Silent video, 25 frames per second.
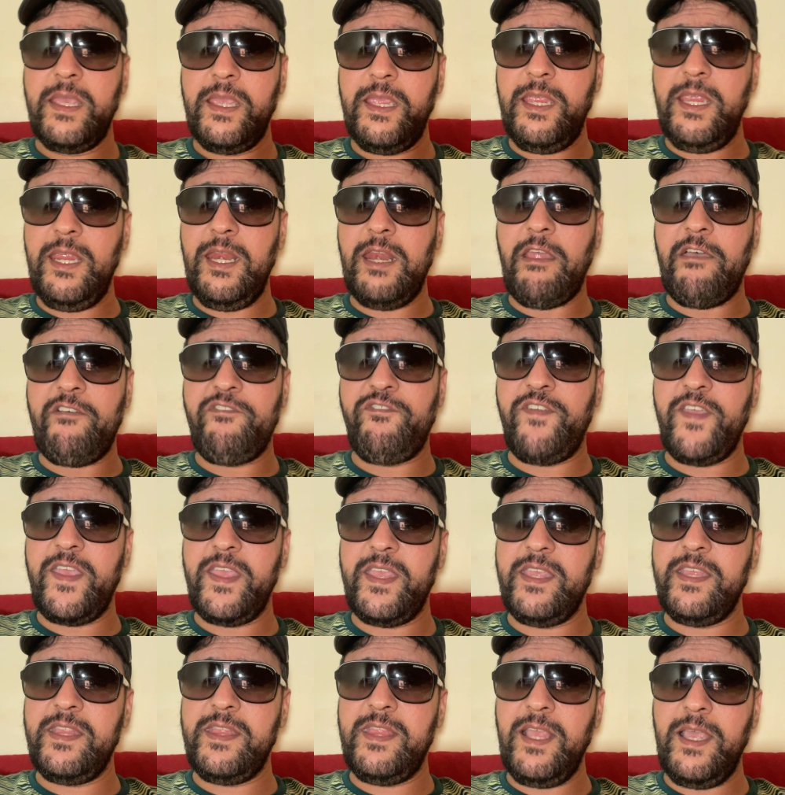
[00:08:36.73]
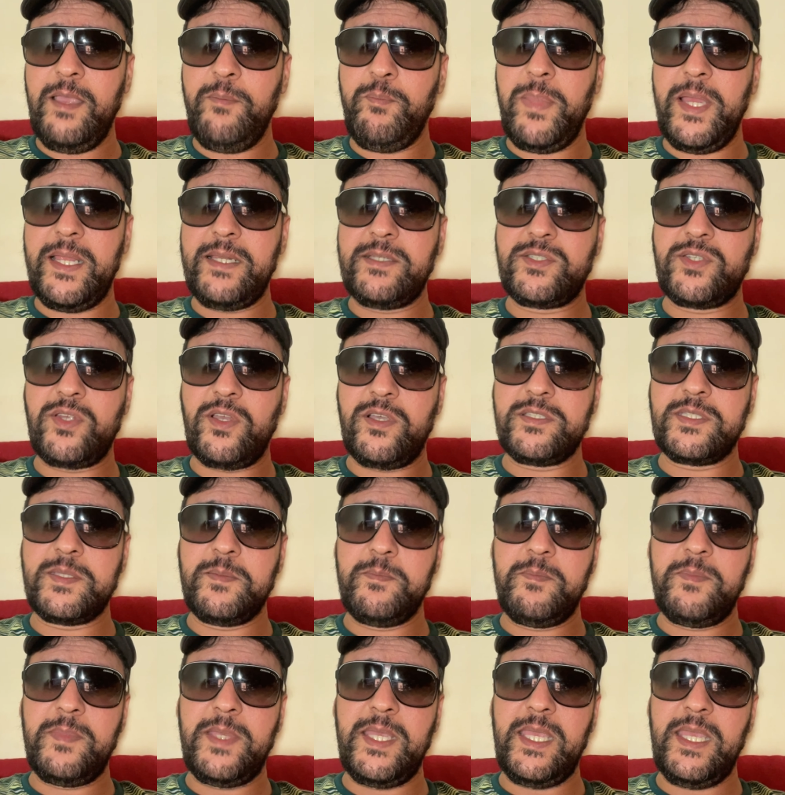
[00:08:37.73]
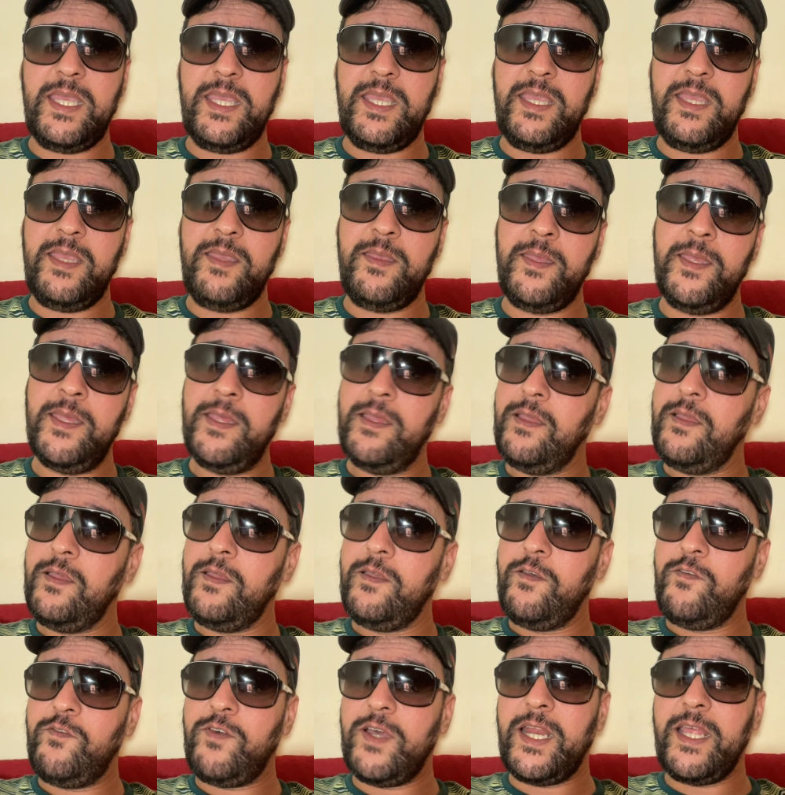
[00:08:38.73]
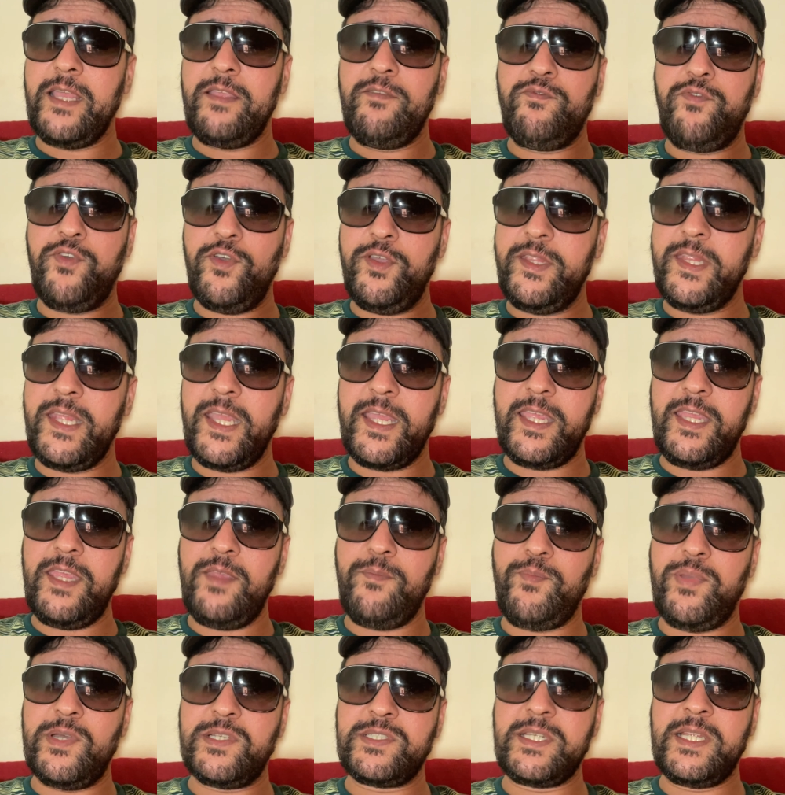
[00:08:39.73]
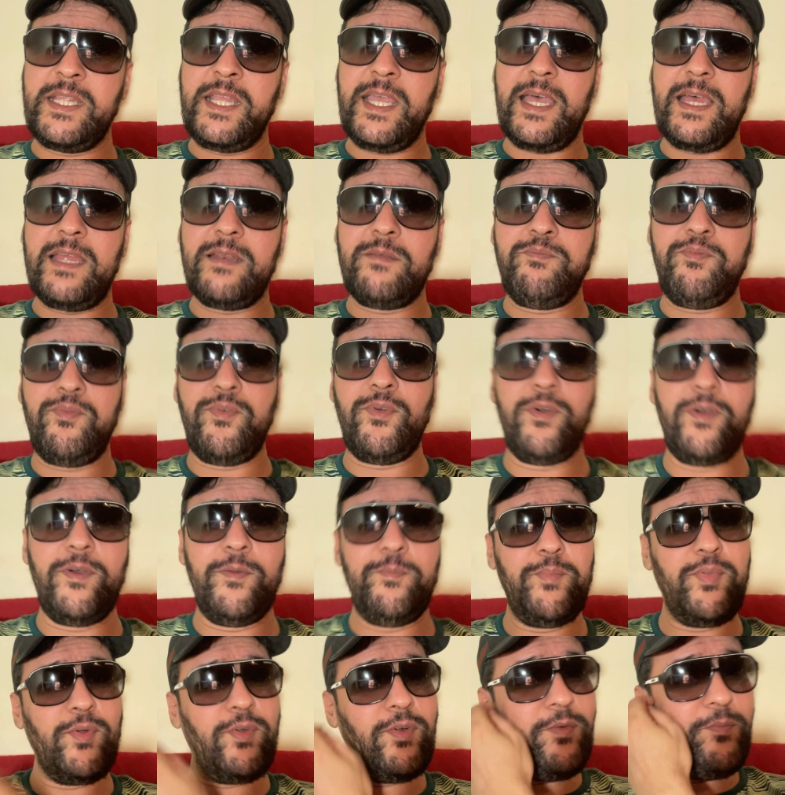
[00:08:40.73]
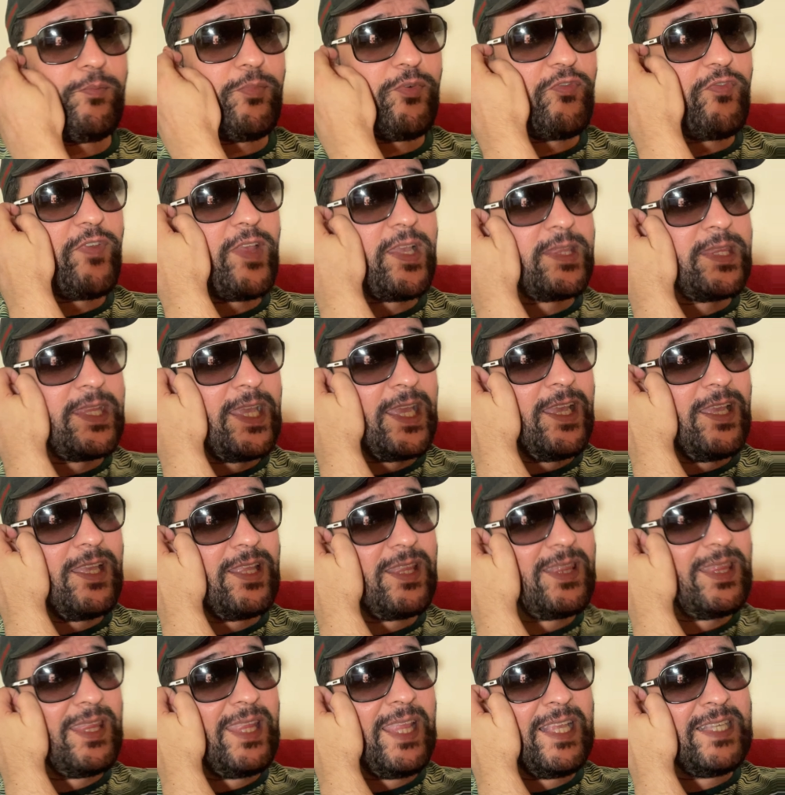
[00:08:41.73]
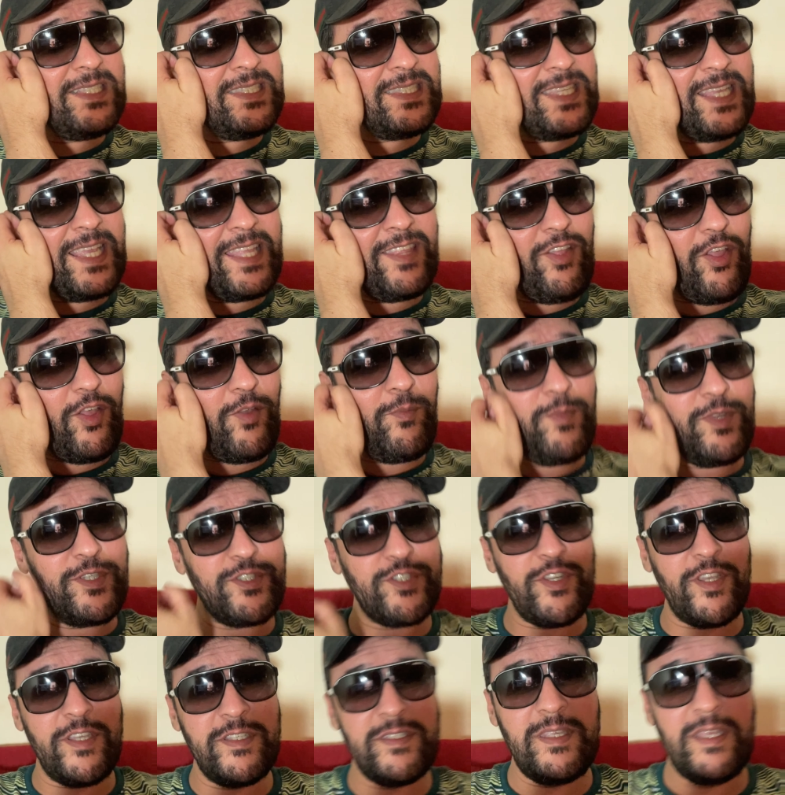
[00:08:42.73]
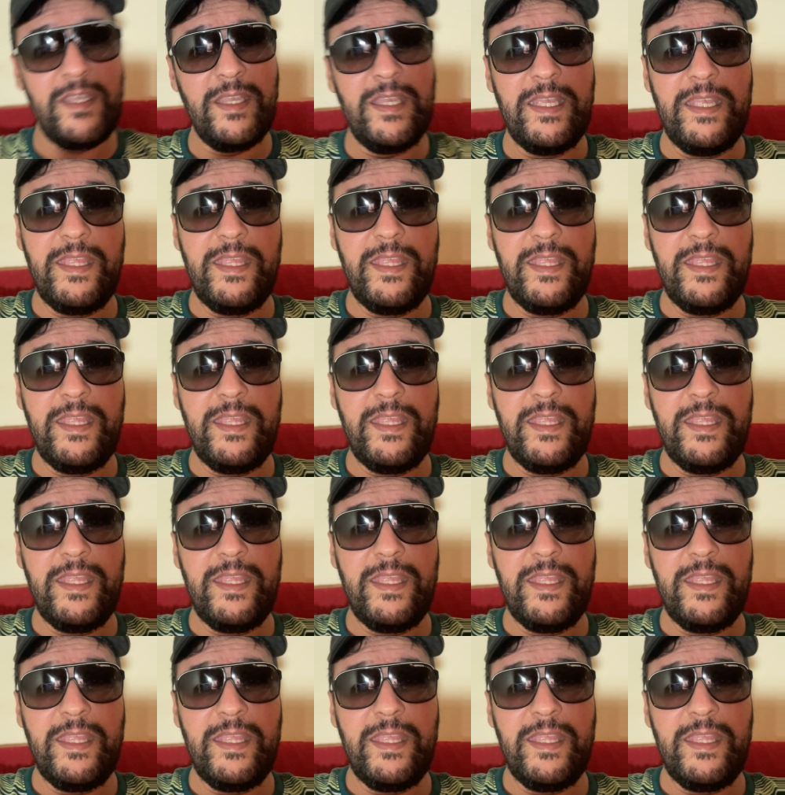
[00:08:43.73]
il a fait des belles choses, mais voilà, il faut une équipe en général pour, faire des, énormes choses.